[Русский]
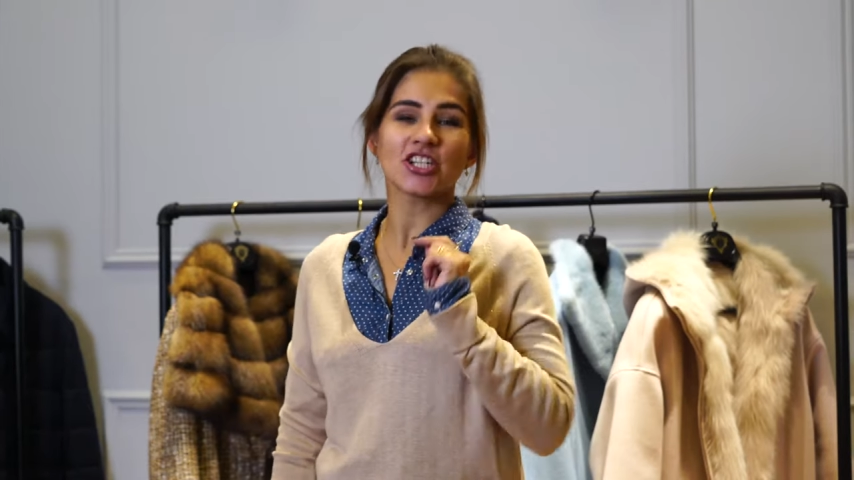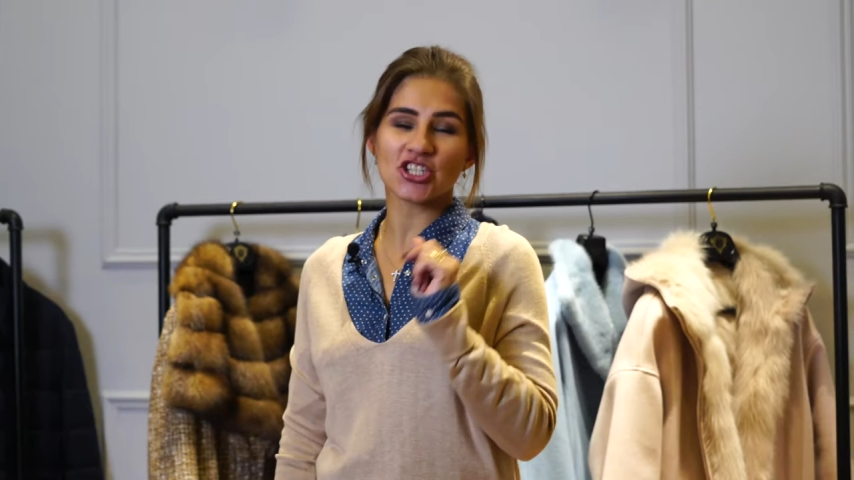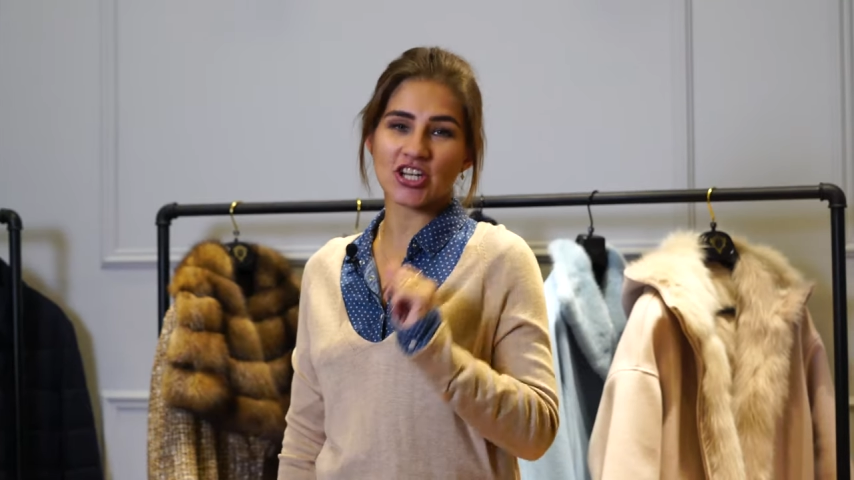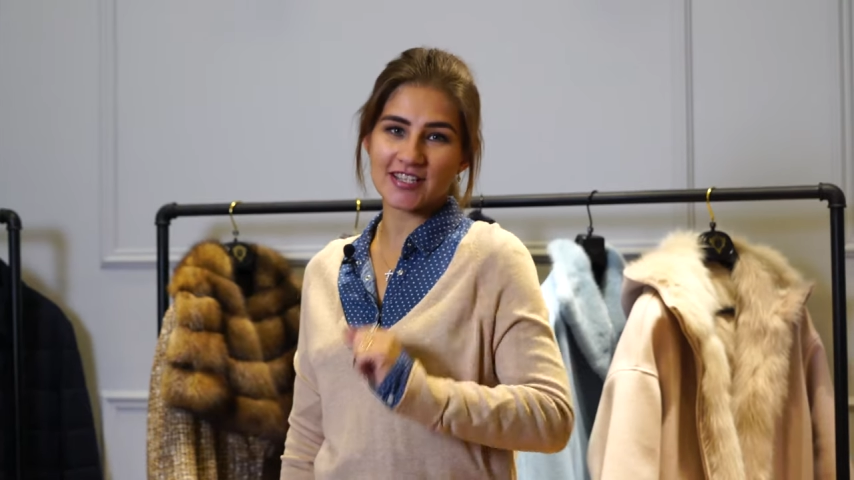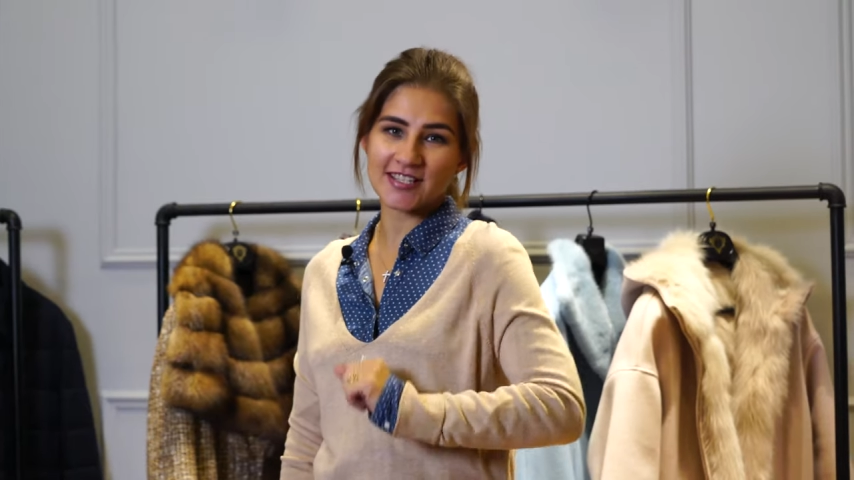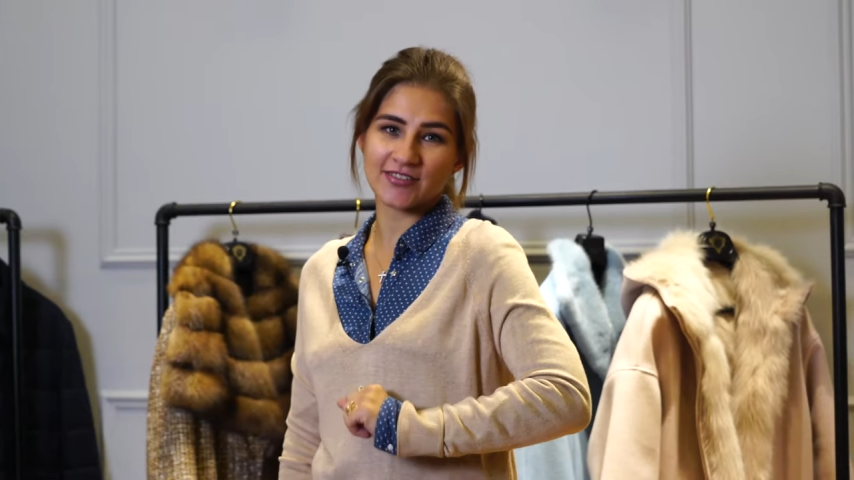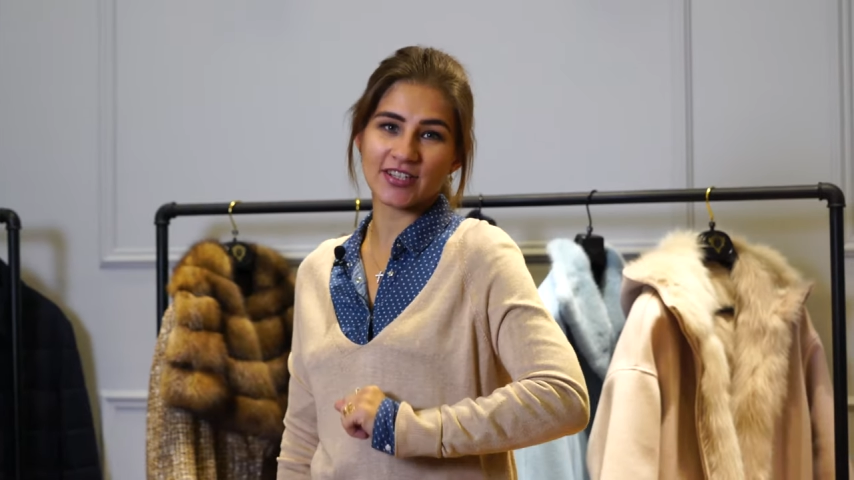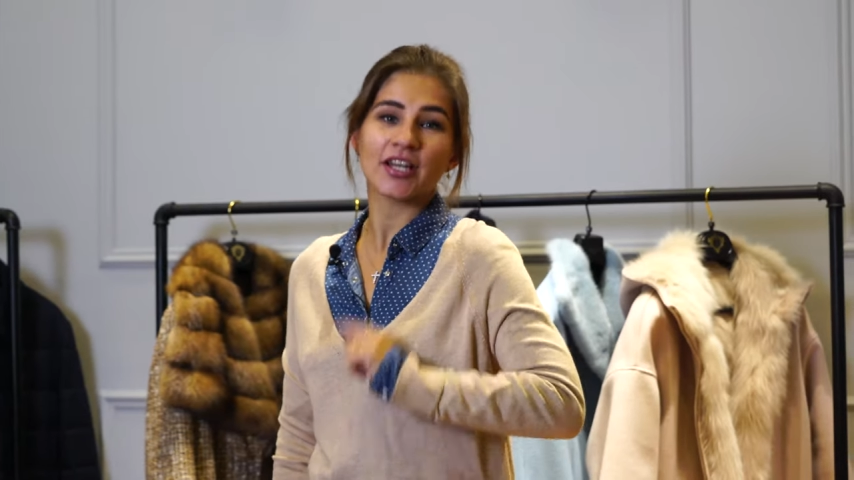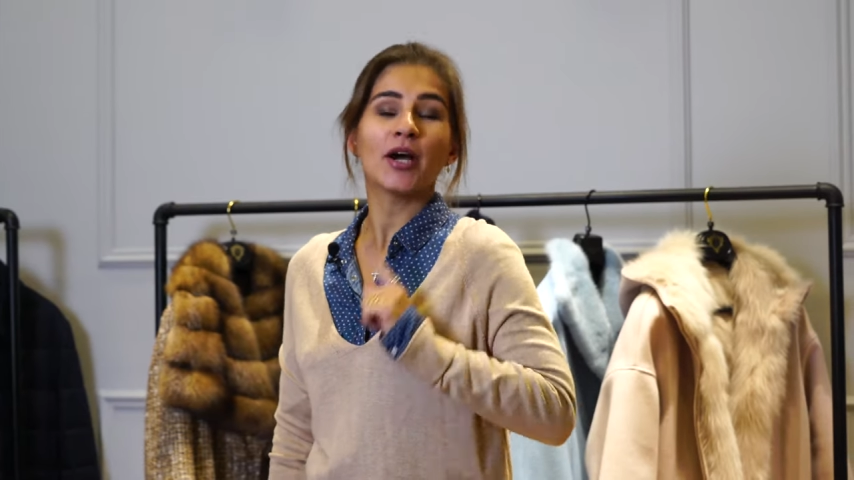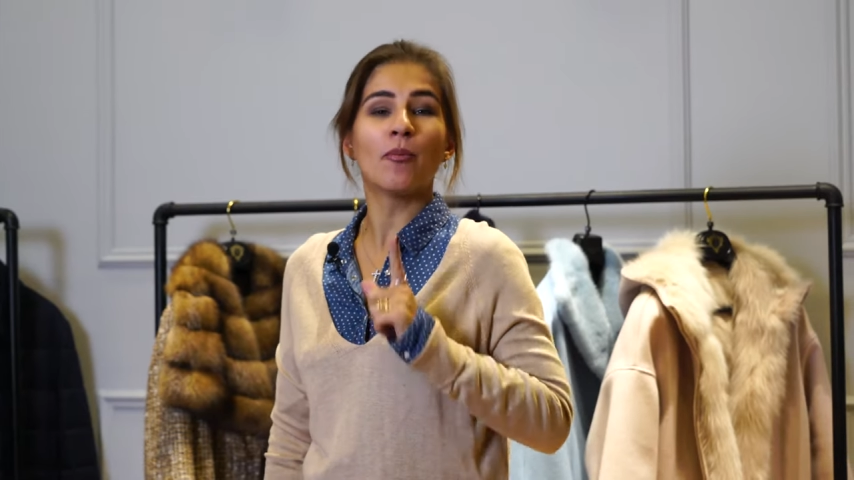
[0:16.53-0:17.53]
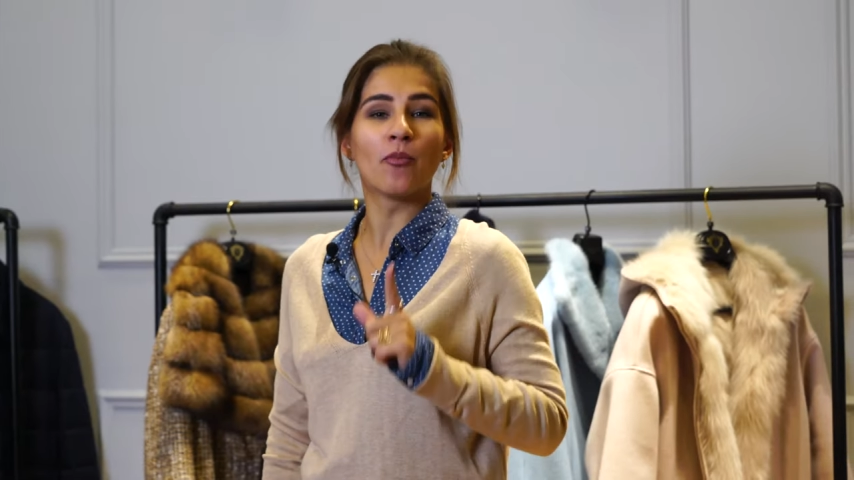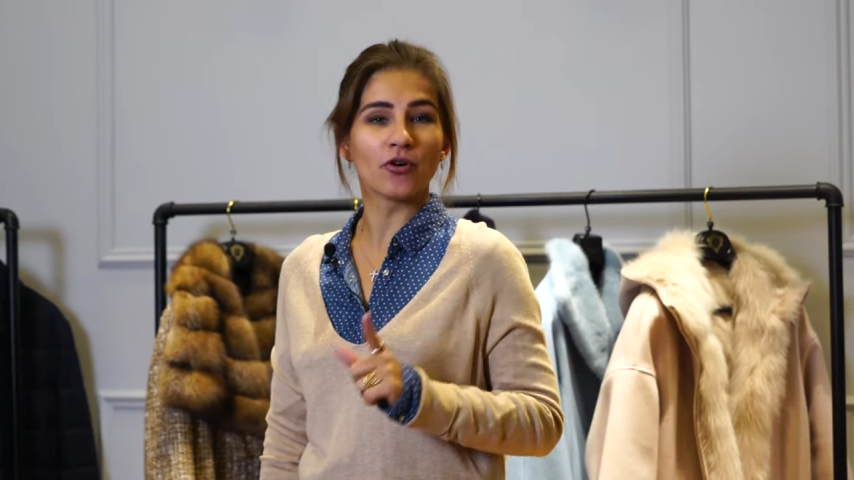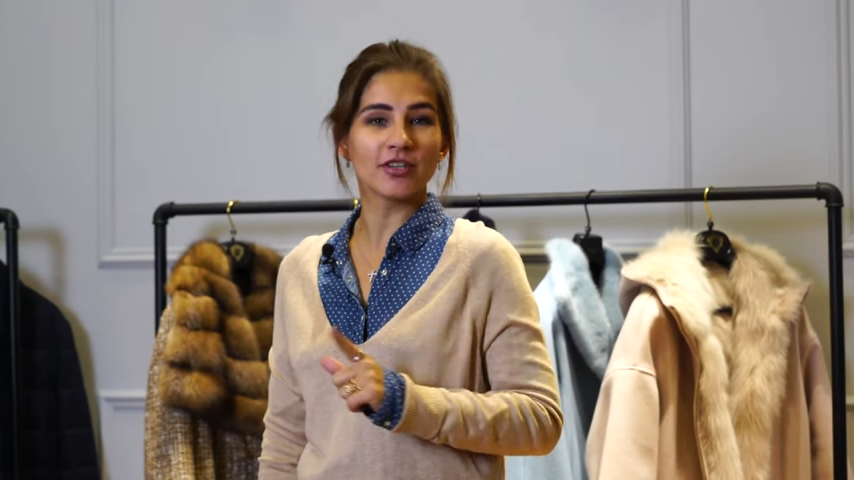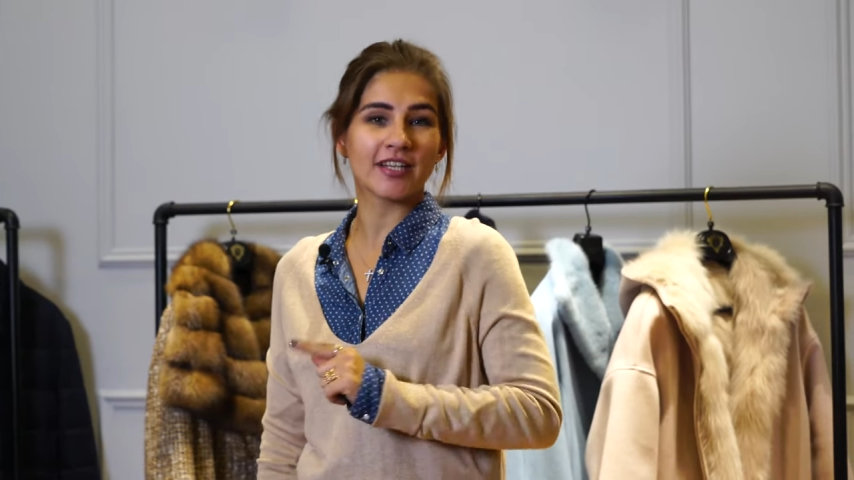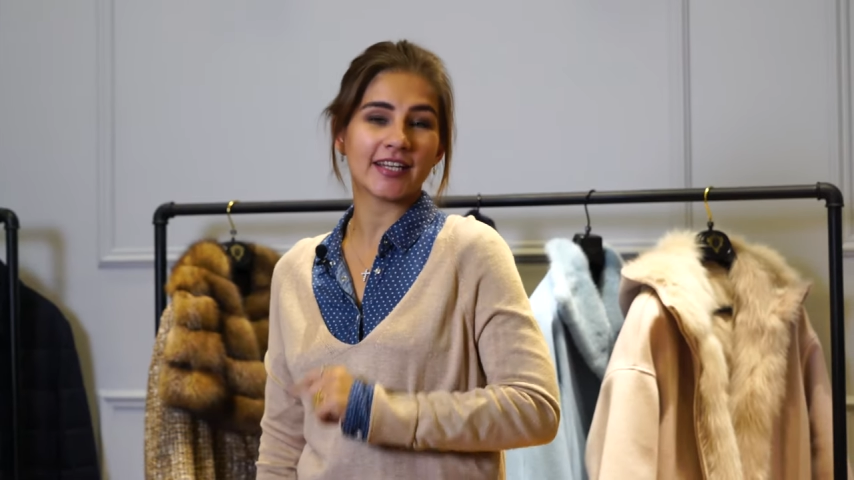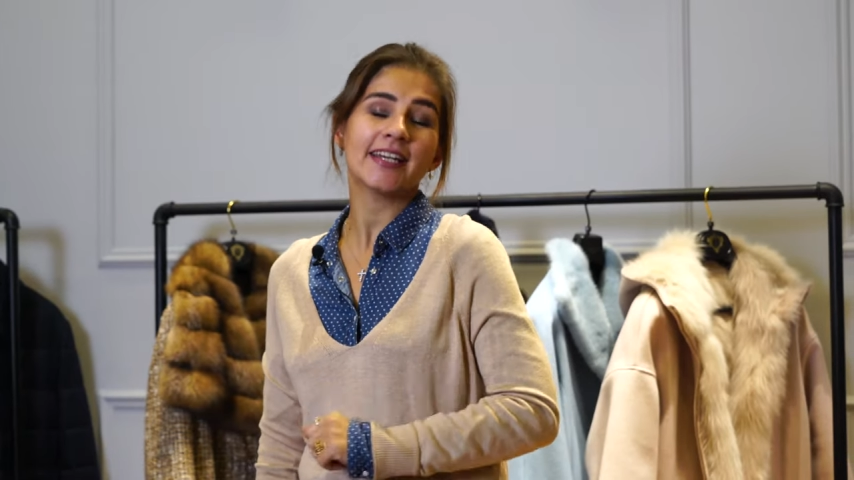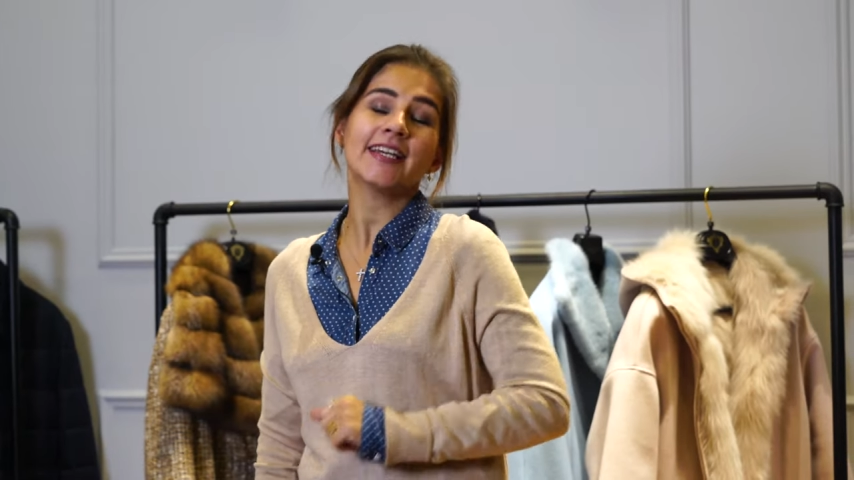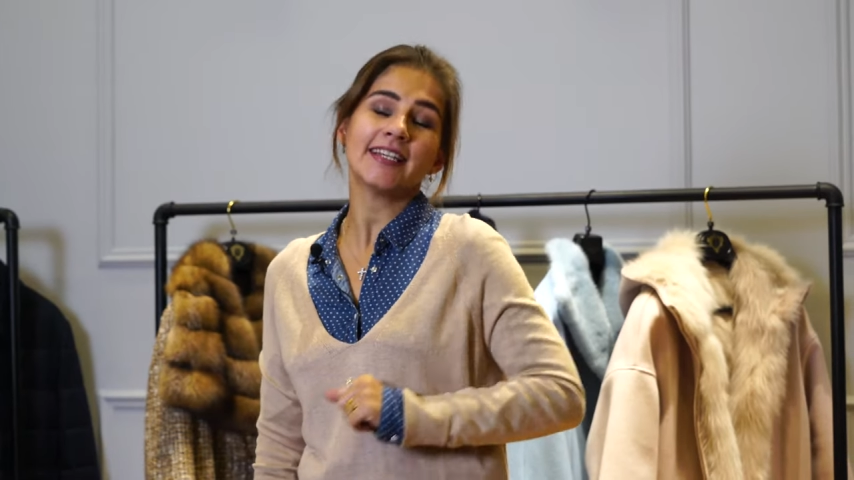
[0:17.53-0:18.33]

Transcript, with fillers: женственной, модной